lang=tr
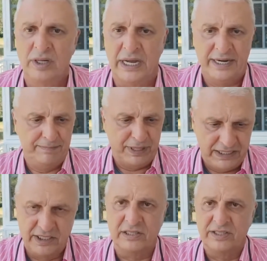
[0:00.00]
Yani
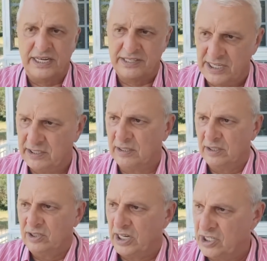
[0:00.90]
peynir alırken, zeytin
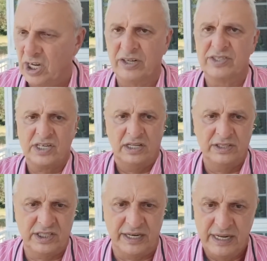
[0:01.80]
alırken, yağınızı
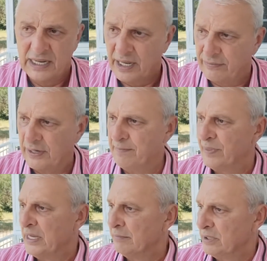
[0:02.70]
alırken, efendim
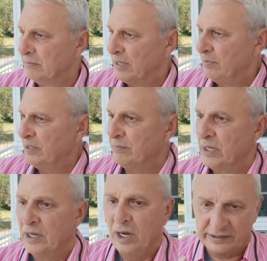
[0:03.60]
ne bileyim
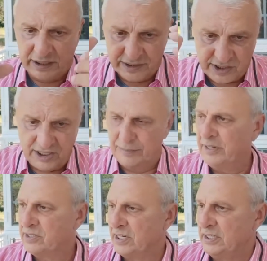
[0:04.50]
hatta
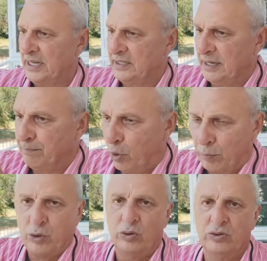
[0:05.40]
sinemanıza giderken,
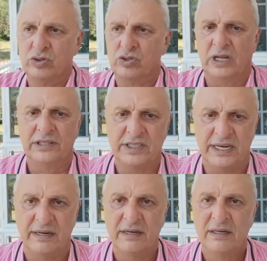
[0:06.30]
popcornunuzu
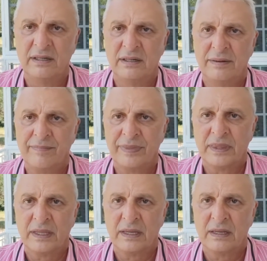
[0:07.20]
alırken
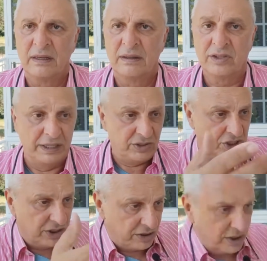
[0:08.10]
yani
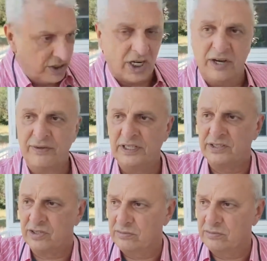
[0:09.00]
gittiğiniz kahvede